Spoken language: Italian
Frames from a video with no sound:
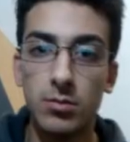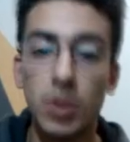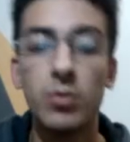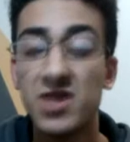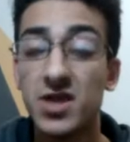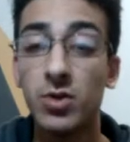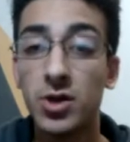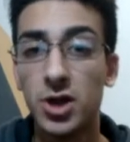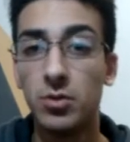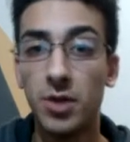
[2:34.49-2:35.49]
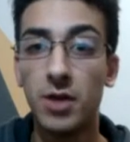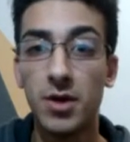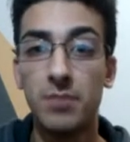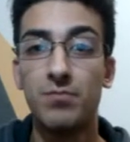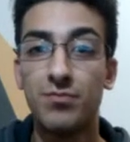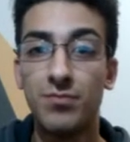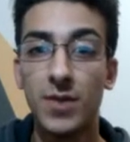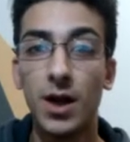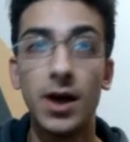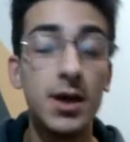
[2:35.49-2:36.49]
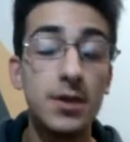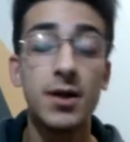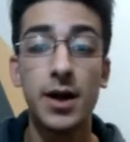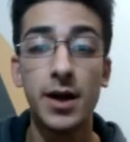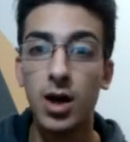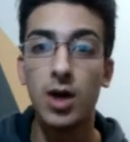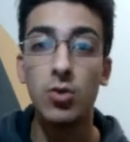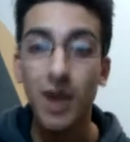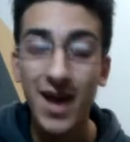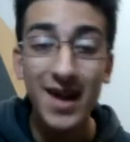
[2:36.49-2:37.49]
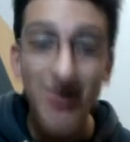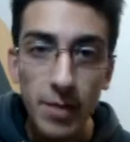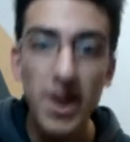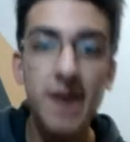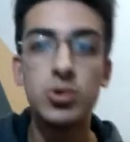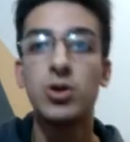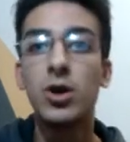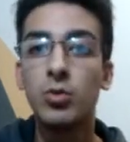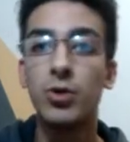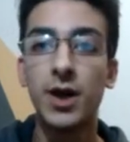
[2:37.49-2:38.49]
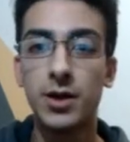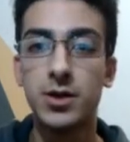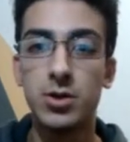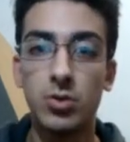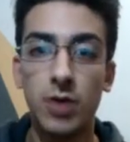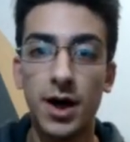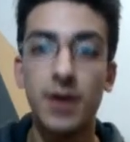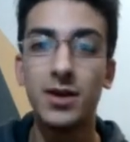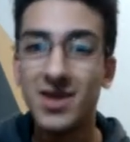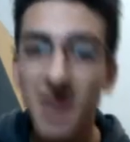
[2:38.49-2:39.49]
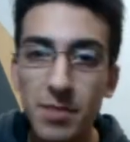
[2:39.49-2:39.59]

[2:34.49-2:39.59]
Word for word: Ma come stavo dicendo prima, internet è un grande mezzo di comunicazione di